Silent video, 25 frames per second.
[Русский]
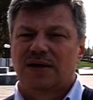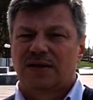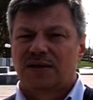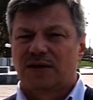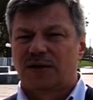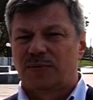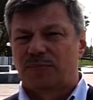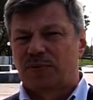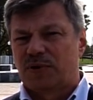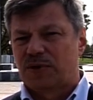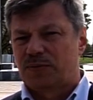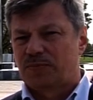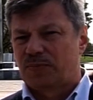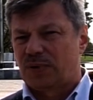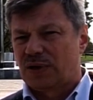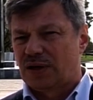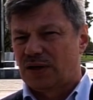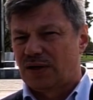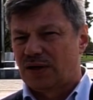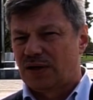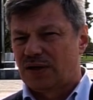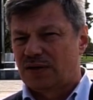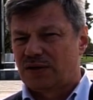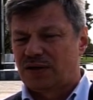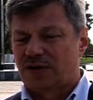на
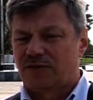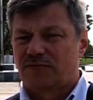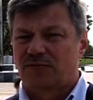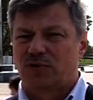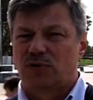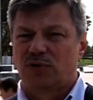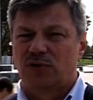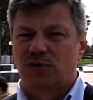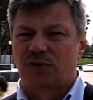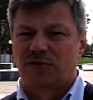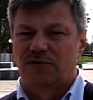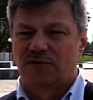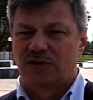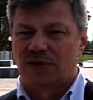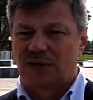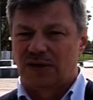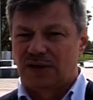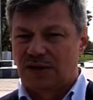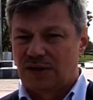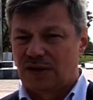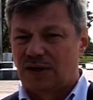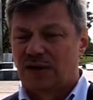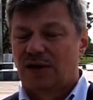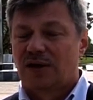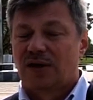предприятии в годы
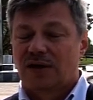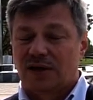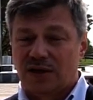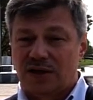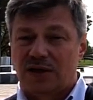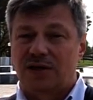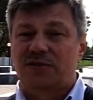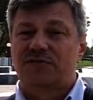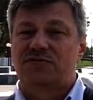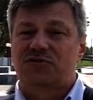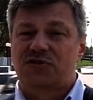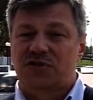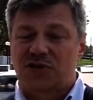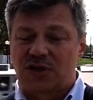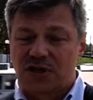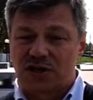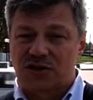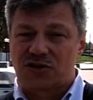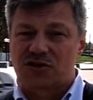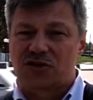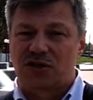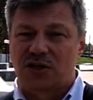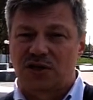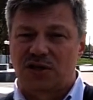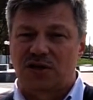войны, да и
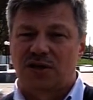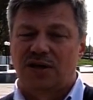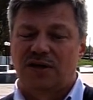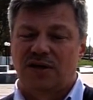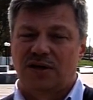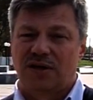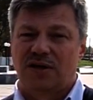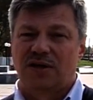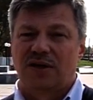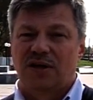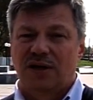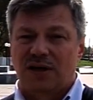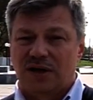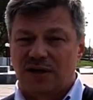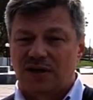всех жителей.